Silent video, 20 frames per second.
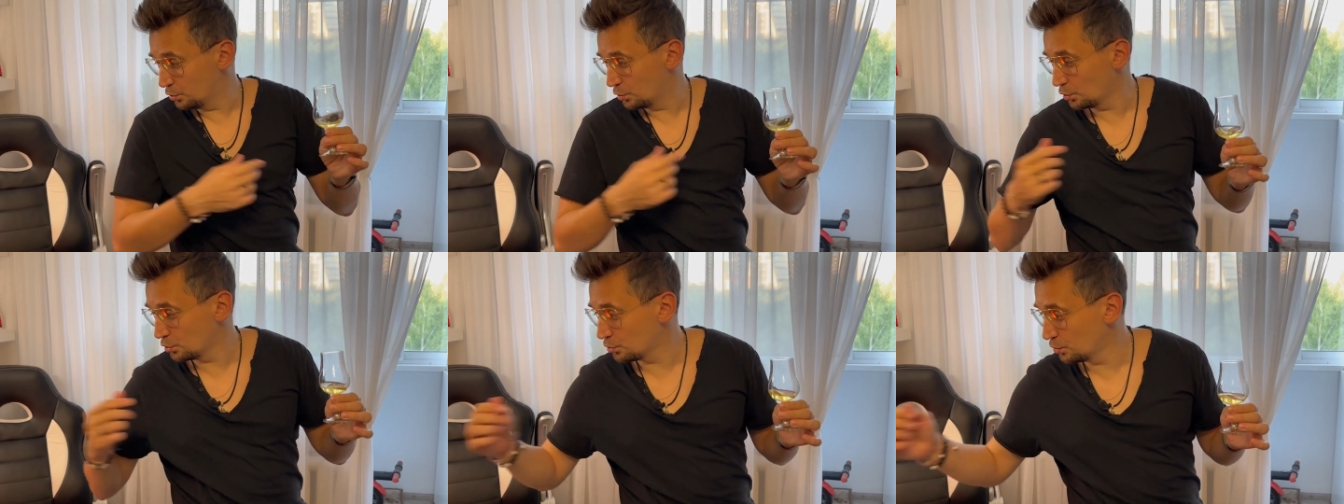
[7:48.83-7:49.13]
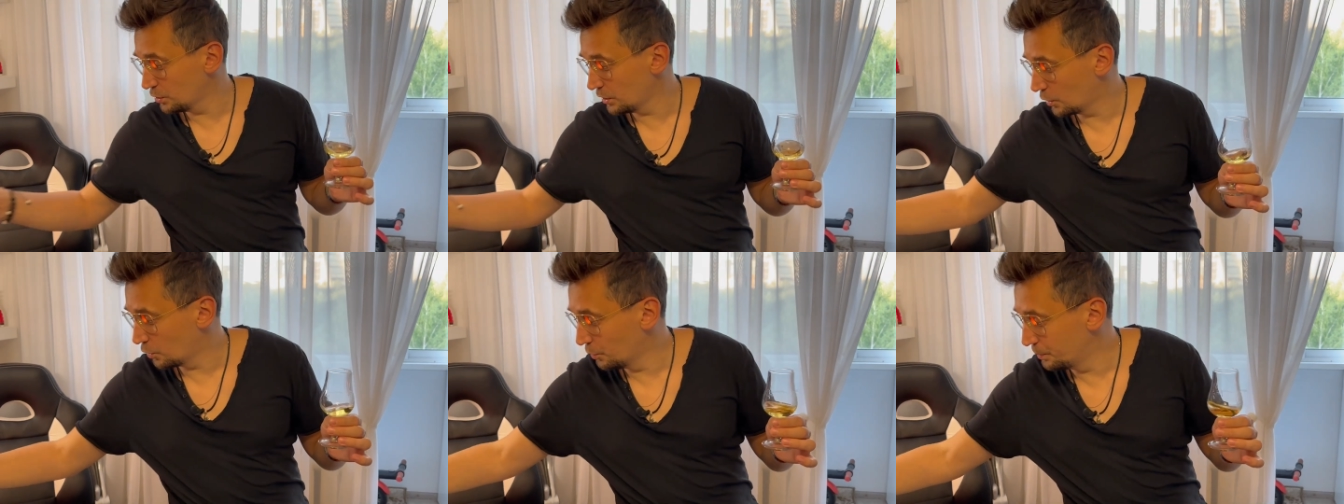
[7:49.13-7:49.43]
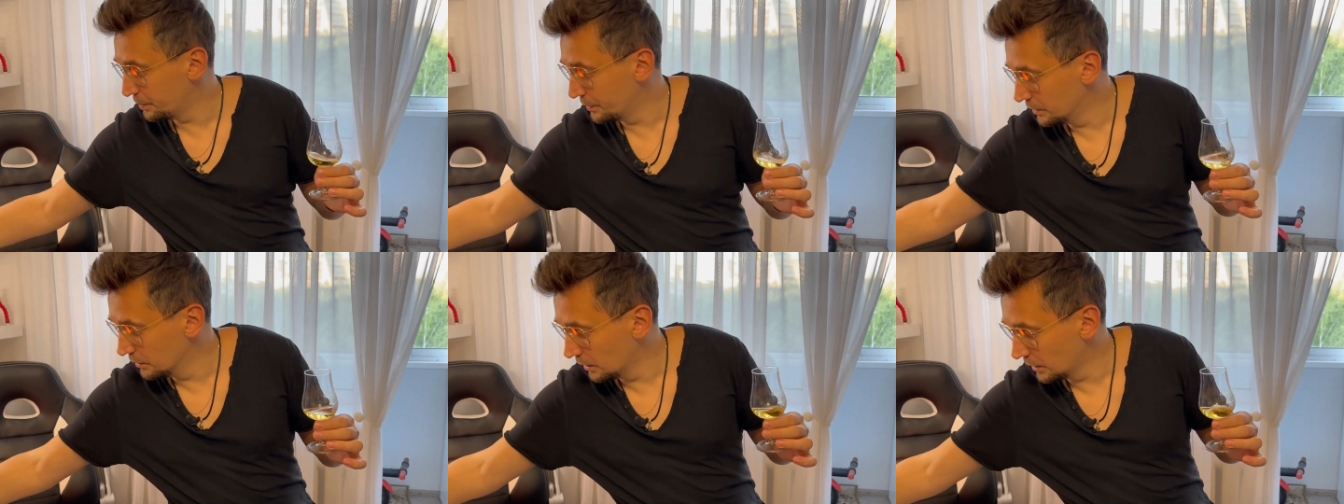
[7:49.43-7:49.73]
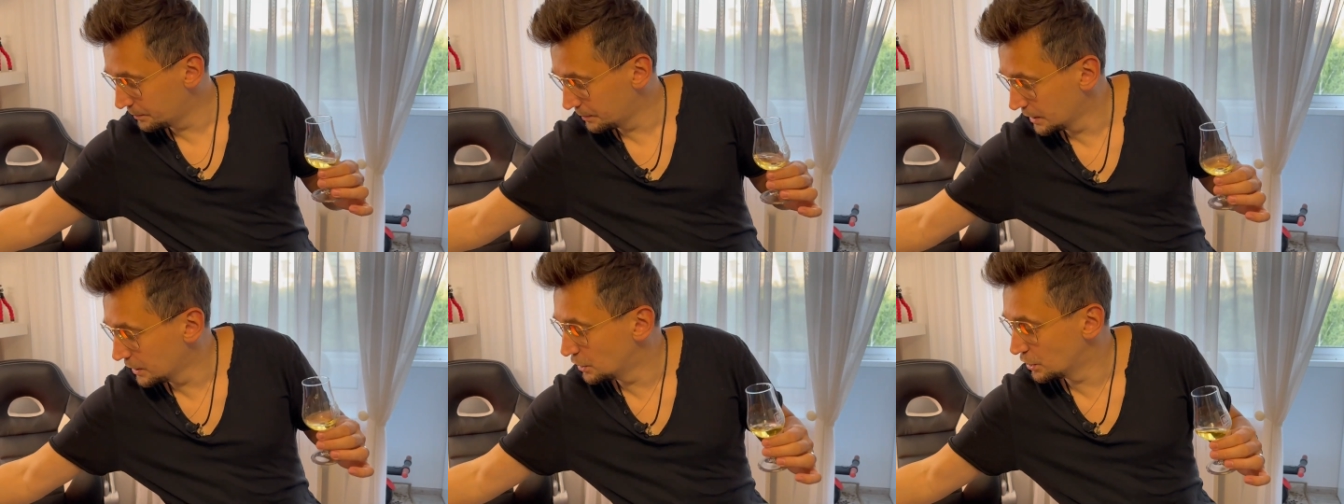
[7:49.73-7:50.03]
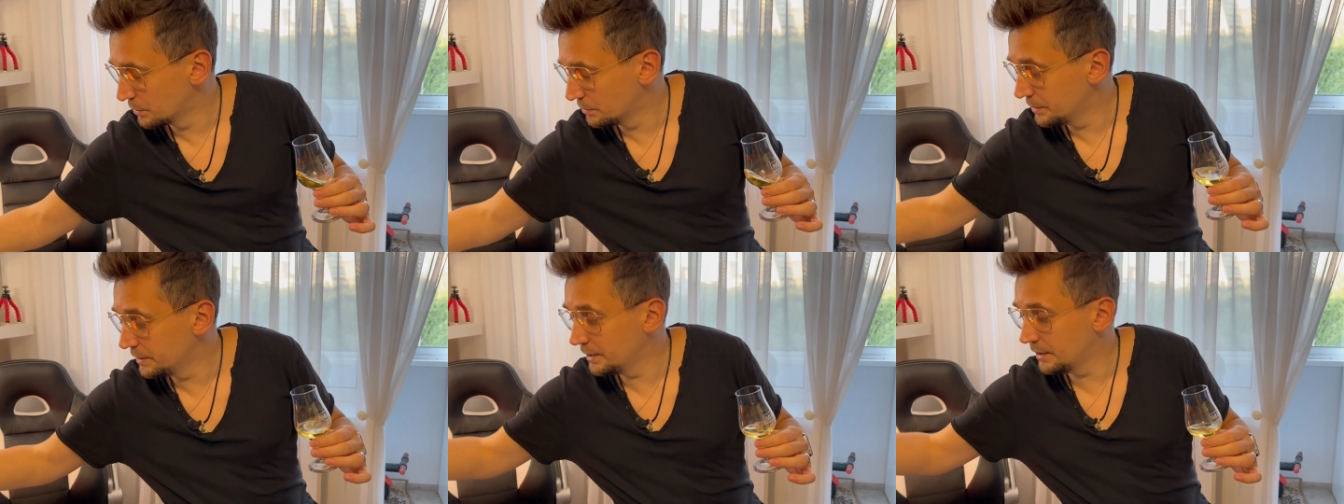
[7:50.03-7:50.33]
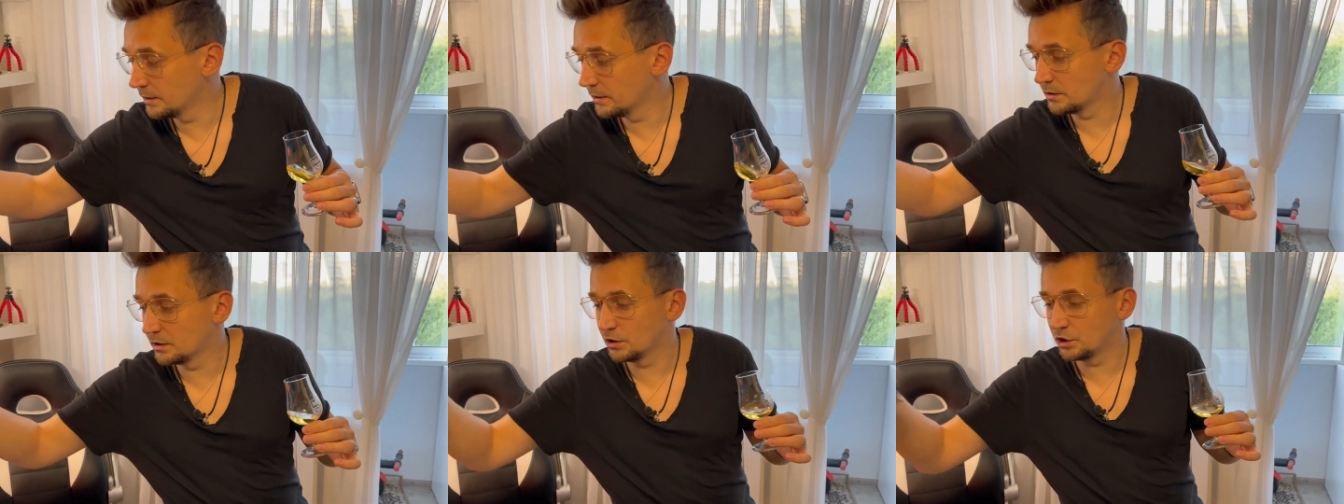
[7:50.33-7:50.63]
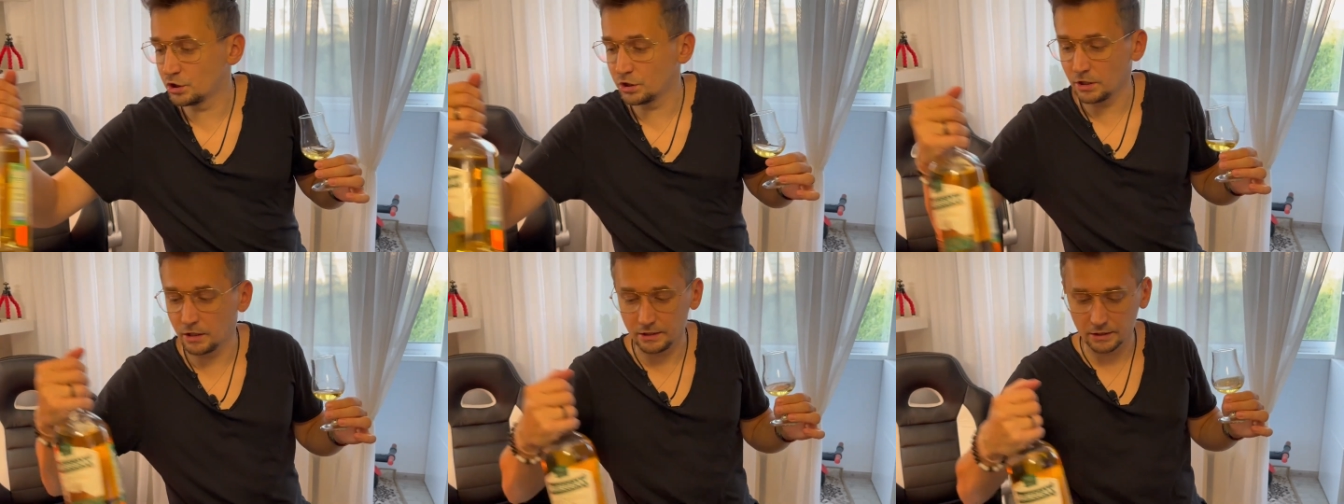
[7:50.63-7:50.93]
то, что я купил, опять же, мне
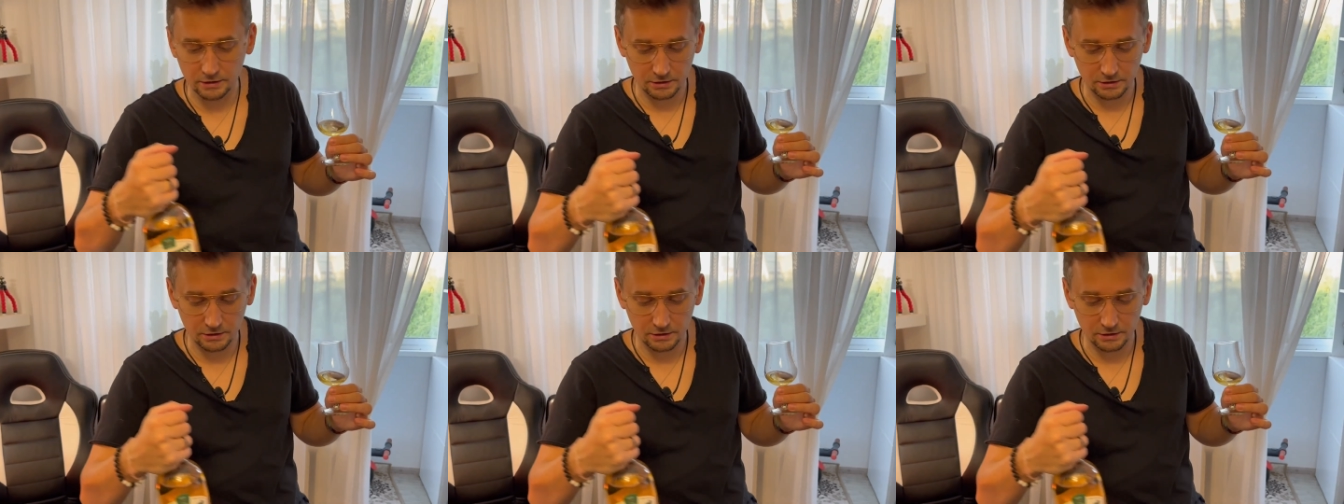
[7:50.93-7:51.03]
сочетание